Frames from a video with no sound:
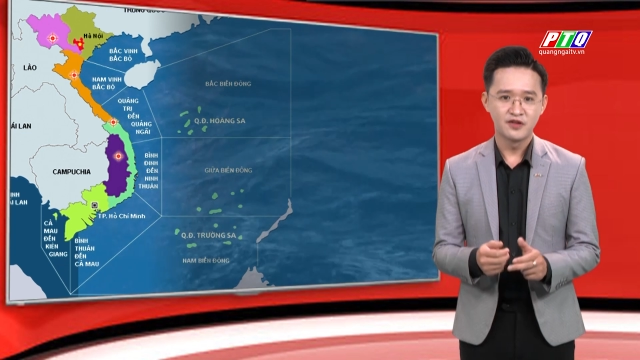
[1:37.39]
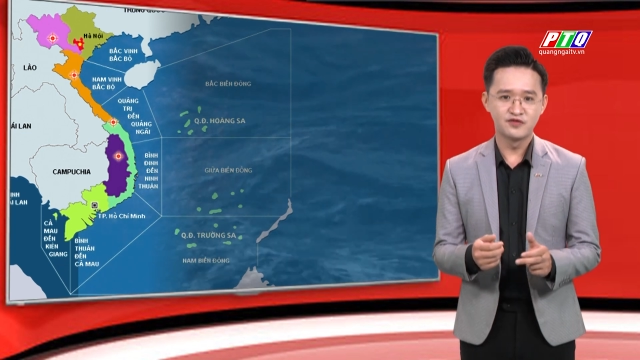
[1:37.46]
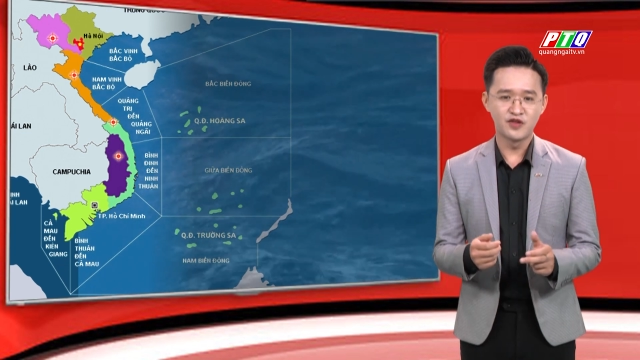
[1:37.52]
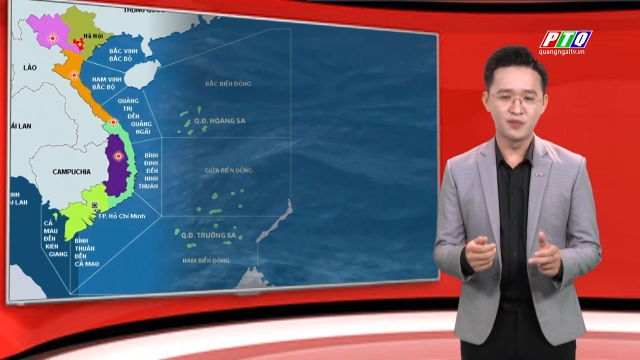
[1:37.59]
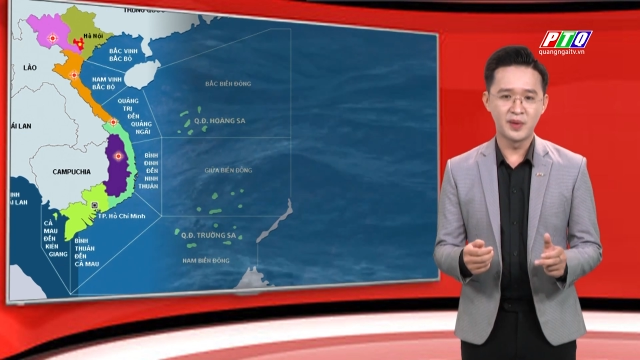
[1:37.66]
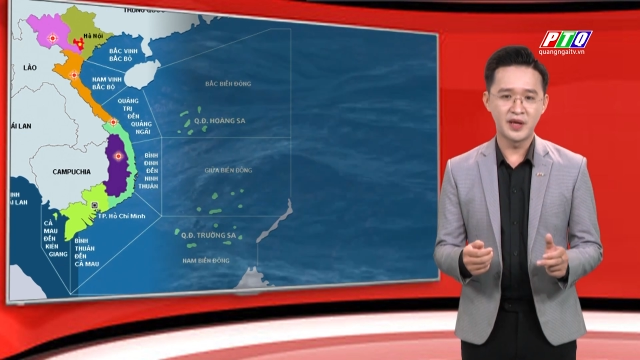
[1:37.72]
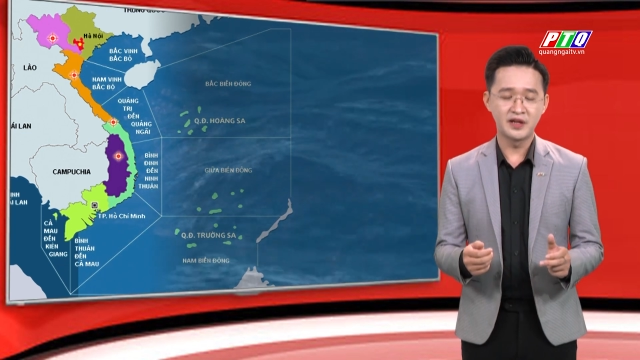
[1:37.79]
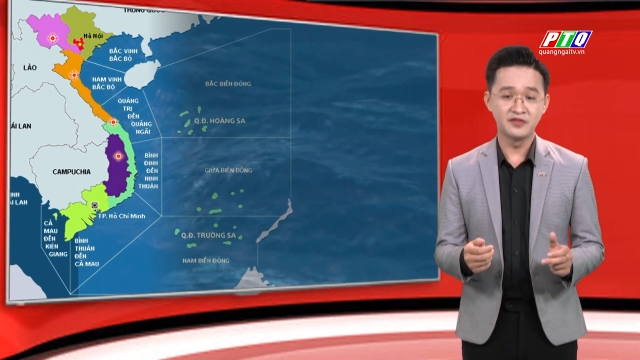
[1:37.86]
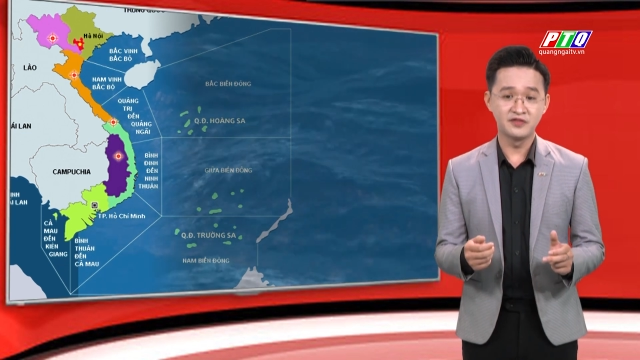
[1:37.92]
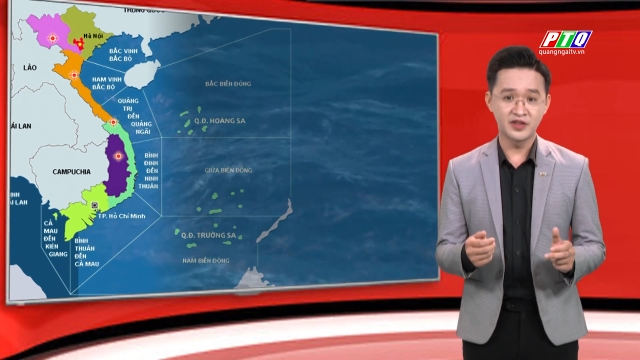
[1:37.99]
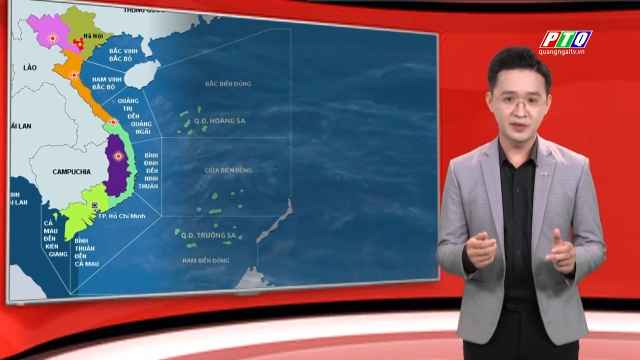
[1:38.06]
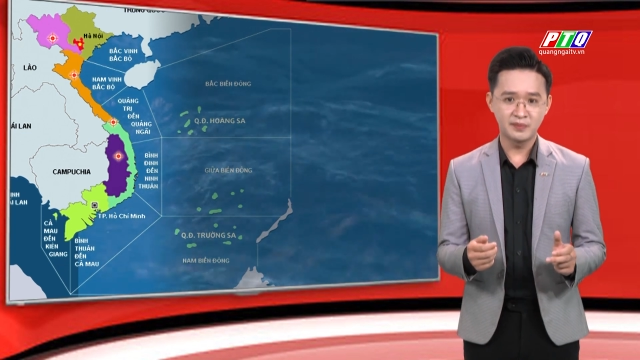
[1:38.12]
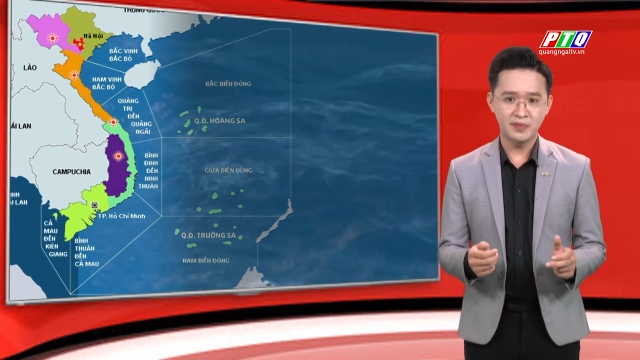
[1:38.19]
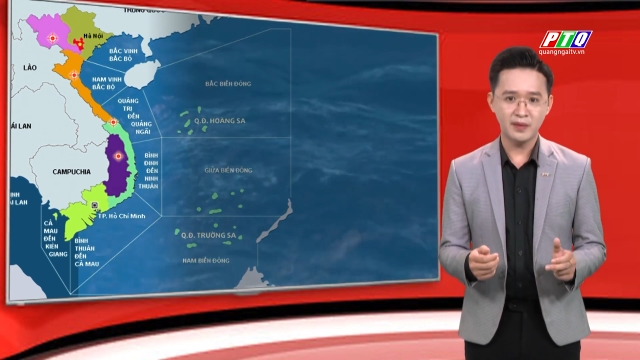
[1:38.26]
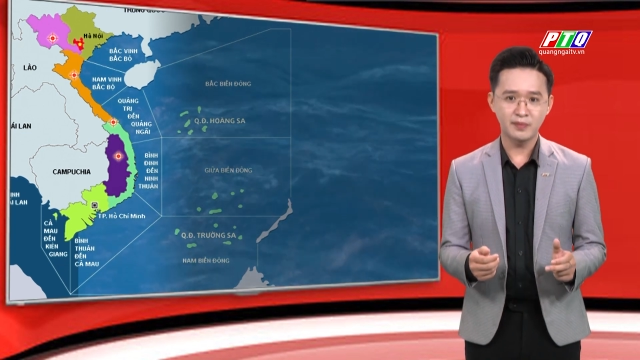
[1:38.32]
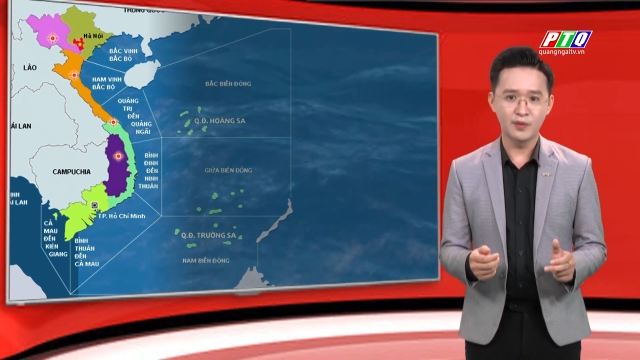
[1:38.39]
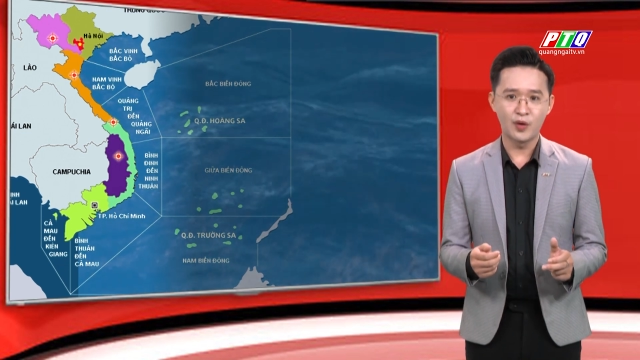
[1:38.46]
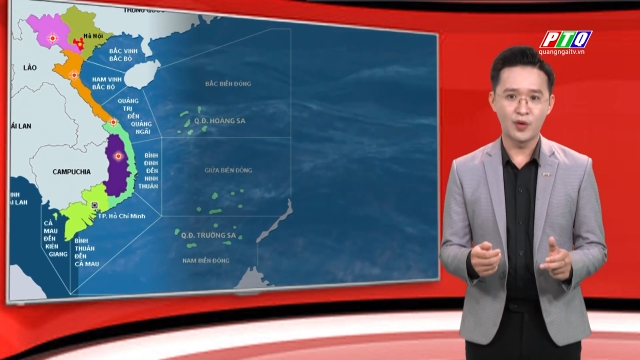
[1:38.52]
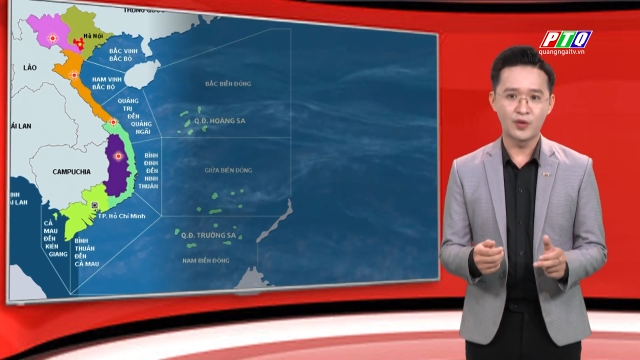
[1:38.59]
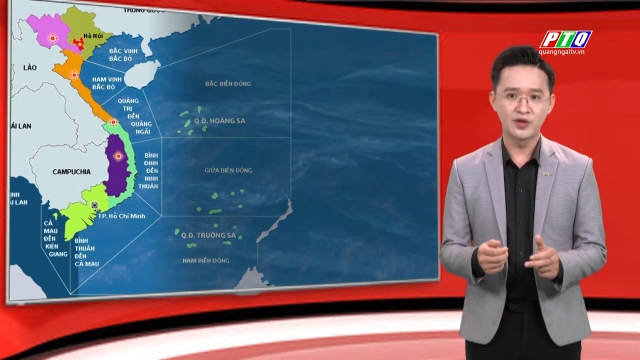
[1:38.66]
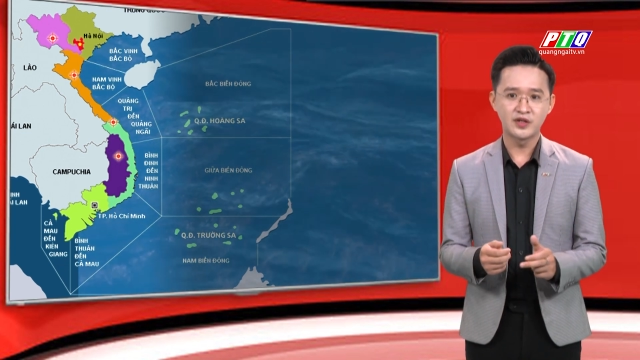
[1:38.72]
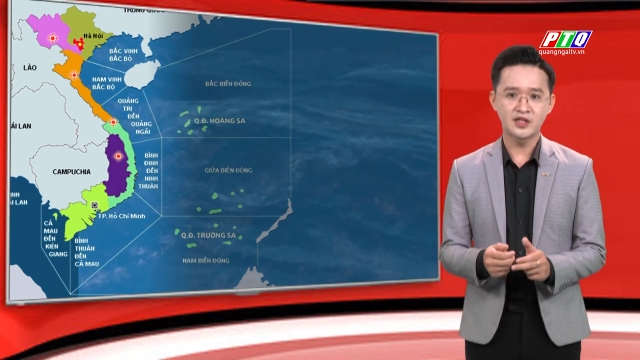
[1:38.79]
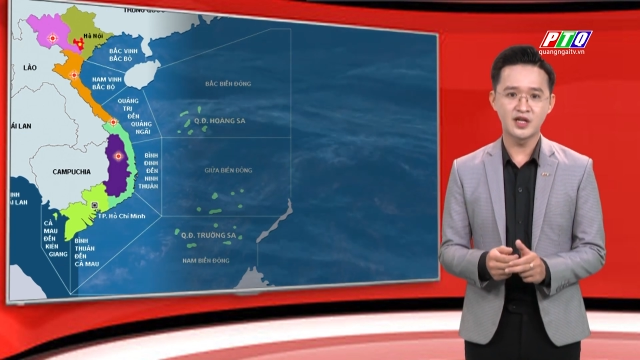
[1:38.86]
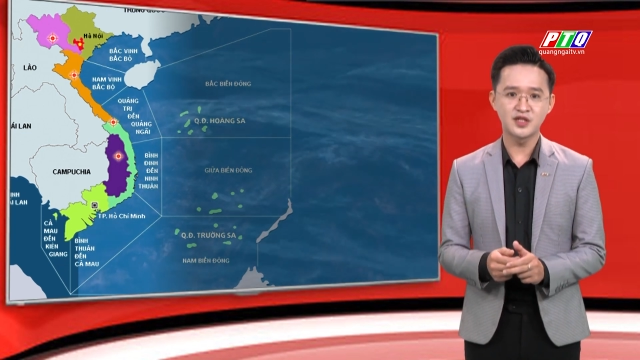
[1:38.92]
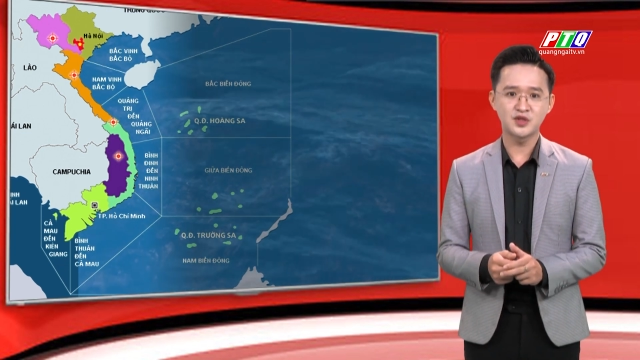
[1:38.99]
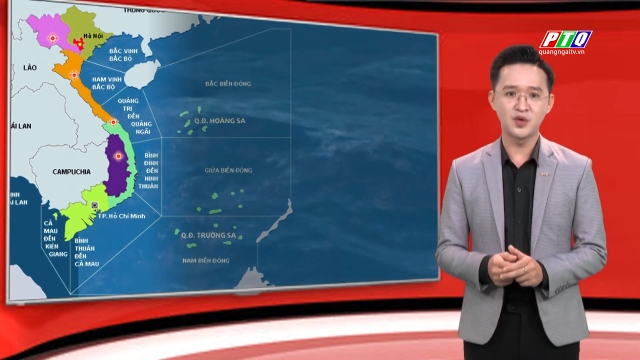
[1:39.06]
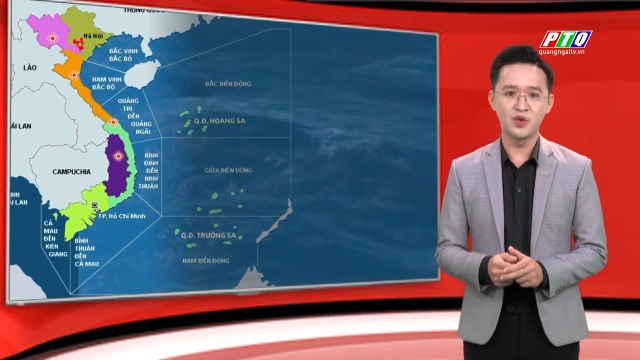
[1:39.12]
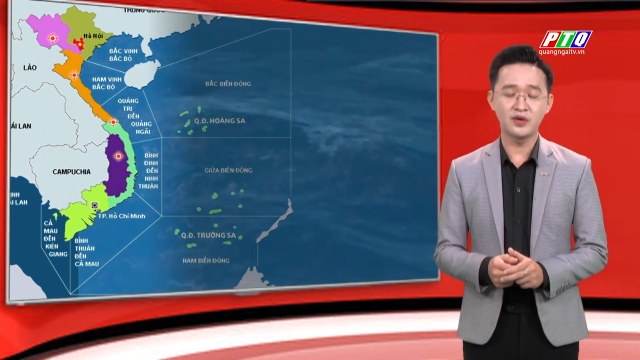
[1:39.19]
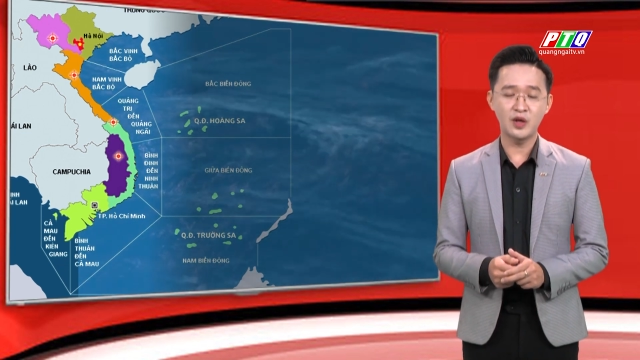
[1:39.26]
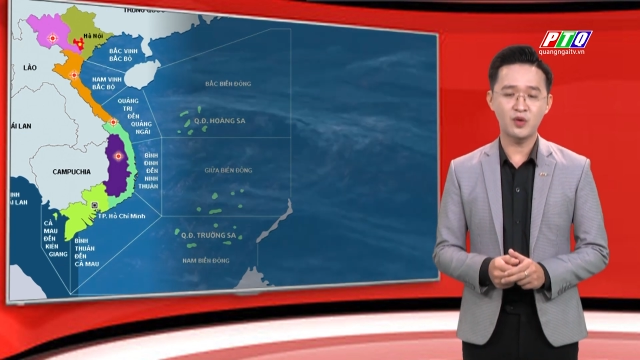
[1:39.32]
Vùng biển Vịnh Bắc Bộ trở
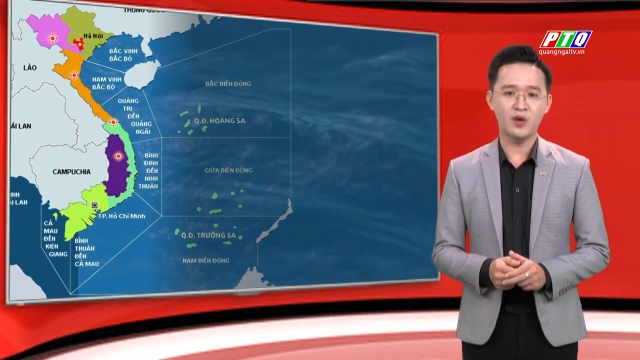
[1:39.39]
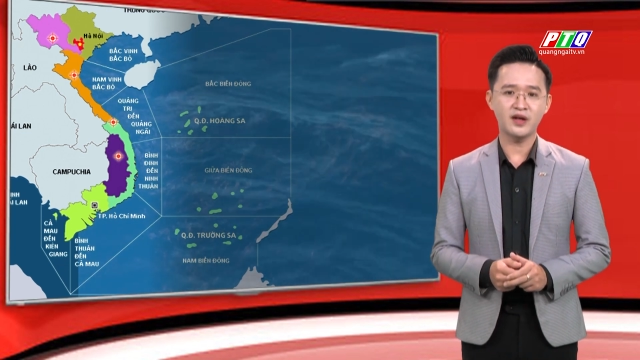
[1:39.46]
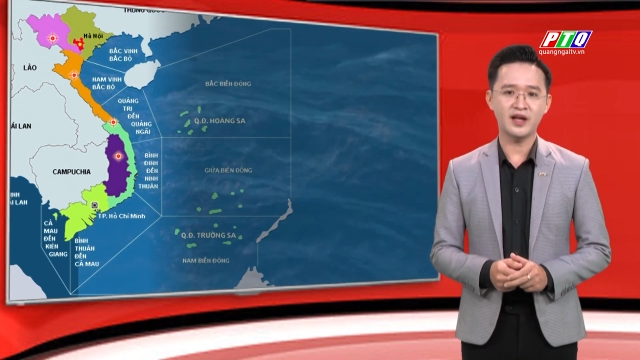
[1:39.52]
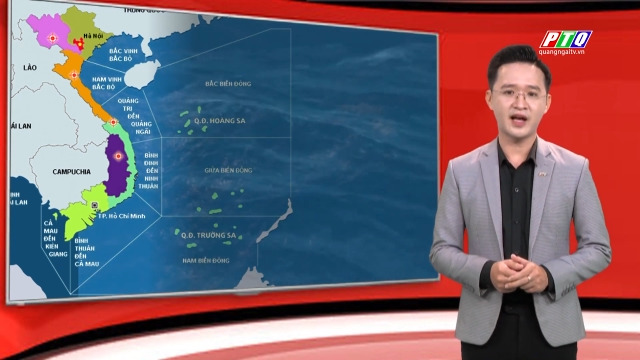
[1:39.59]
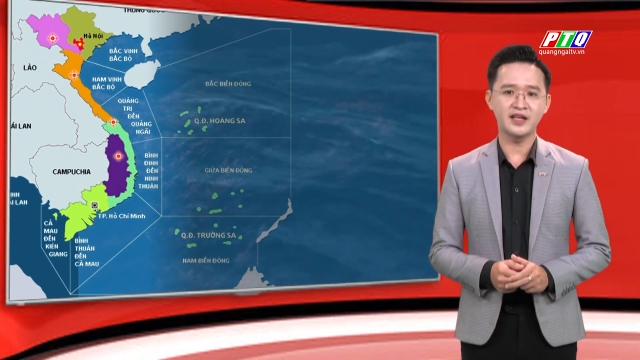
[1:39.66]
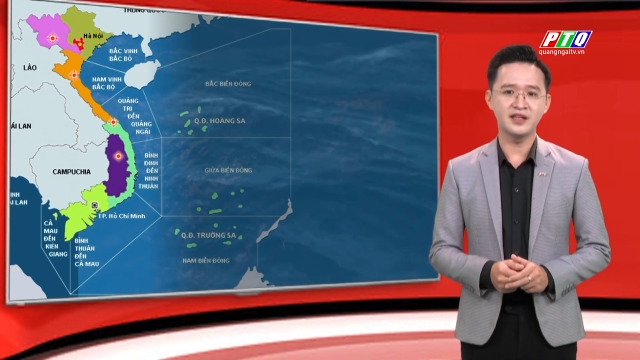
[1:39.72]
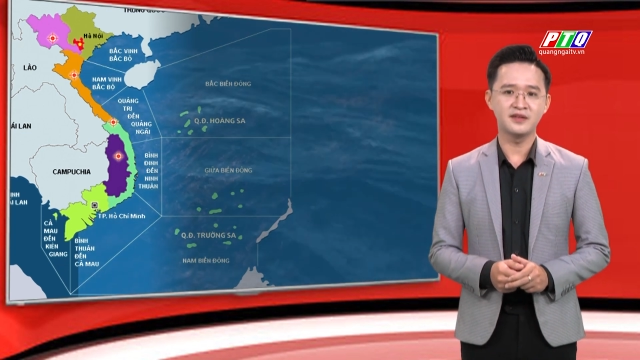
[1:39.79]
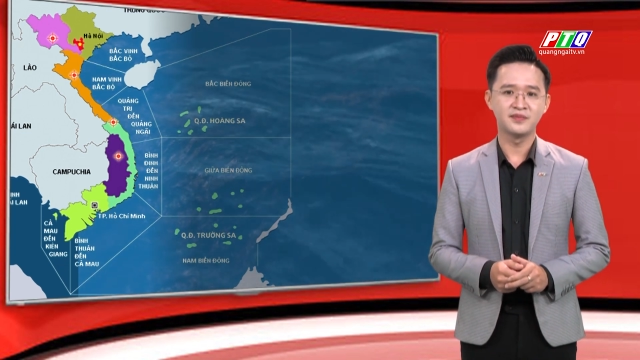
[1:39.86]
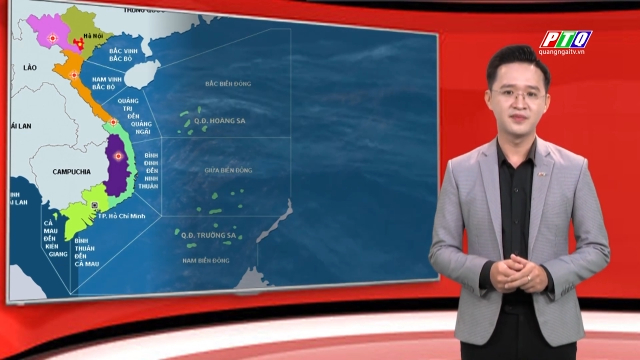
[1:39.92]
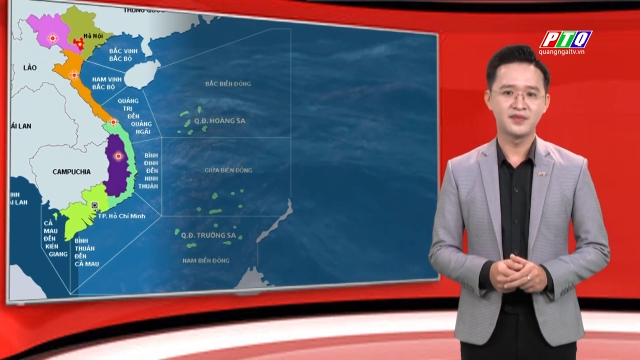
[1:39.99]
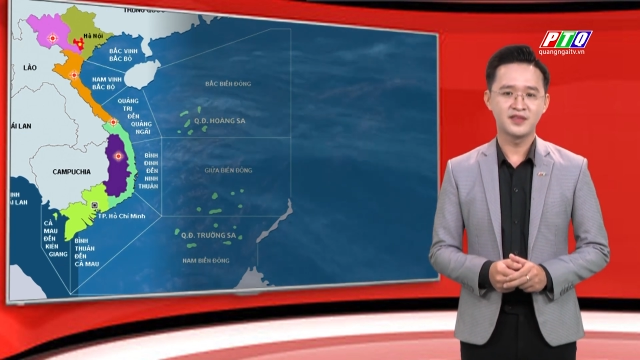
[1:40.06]
xuống đến Quảng Ngãi